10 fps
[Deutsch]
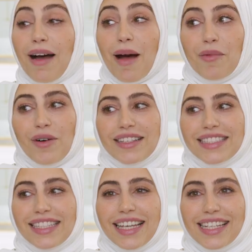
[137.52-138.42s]
Marmor
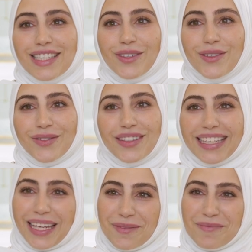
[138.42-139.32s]
ist hier ganz groß
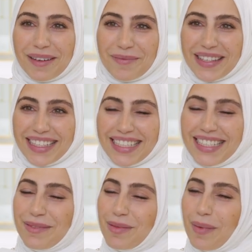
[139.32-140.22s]
vertreten bei mir.
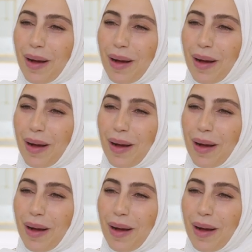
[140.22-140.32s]
Ich liebe